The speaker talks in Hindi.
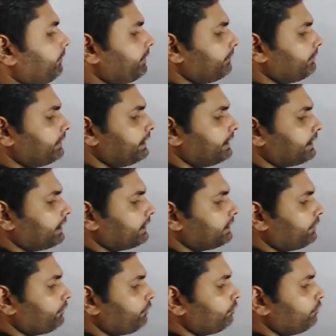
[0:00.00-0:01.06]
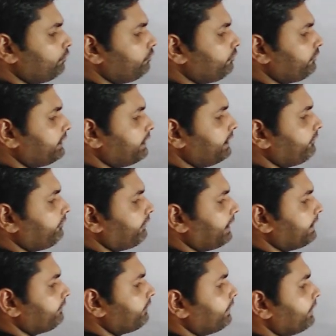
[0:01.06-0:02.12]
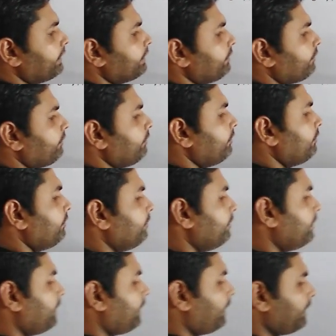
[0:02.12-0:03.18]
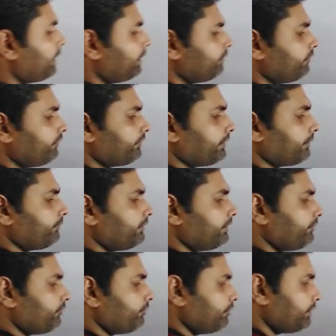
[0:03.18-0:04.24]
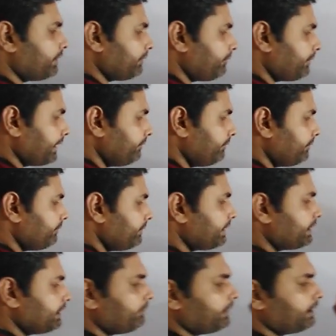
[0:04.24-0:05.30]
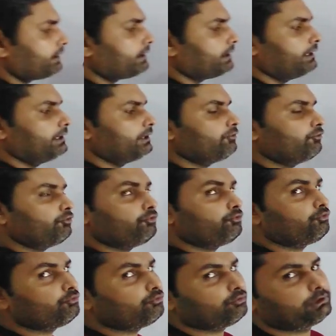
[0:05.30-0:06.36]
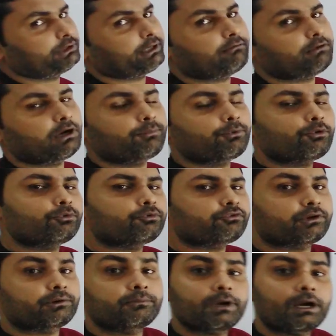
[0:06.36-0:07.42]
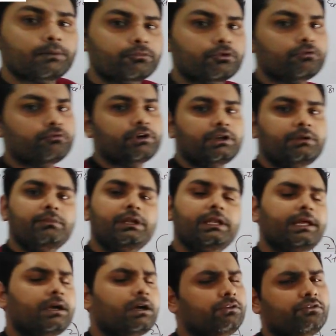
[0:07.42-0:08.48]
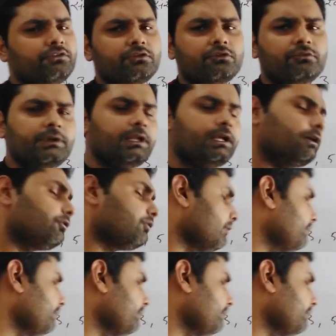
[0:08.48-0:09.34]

अभी हमने लिखा था टू थ्री फाइव देखो अगर जो सबसे छोटे प्राइम नंबर की बात करें ना तो टू होता है वहाँ पे ऑप्शन में आपको वन मिलेगा जीरो मिलेगा तो